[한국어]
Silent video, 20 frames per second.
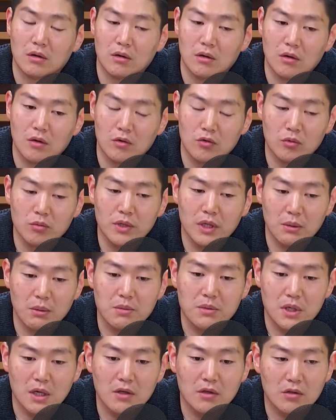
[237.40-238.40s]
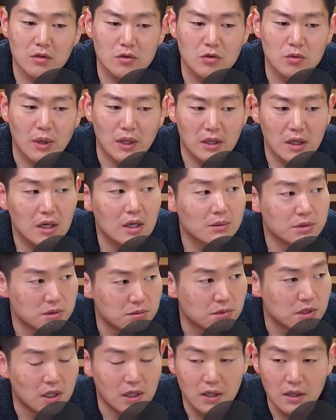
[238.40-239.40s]
어, 국민의힘 입장에서는 좀
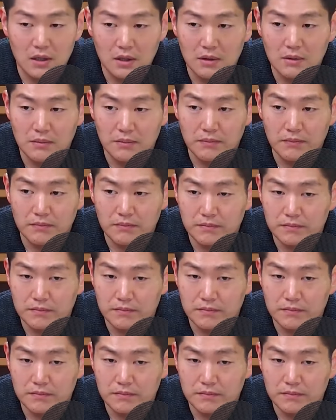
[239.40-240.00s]
안타깝습니다. 음.